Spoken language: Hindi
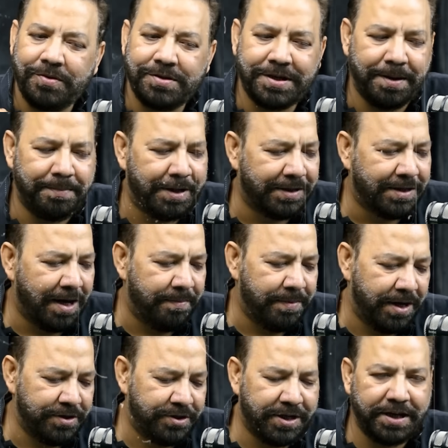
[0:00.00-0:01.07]
उसके बाद
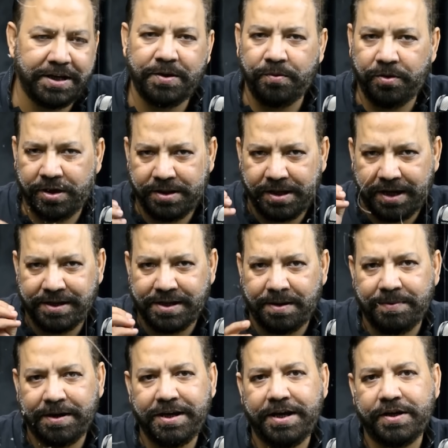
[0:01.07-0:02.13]
कामरान शाहिद ने वो हिदायत
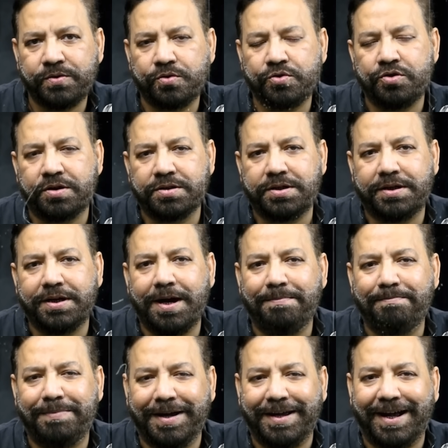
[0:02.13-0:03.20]
नामा ही एक का
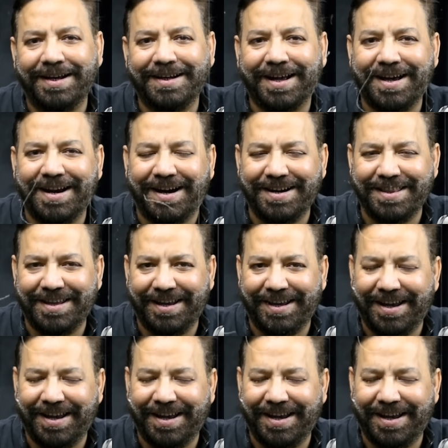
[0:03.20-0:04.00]
बयान करार दे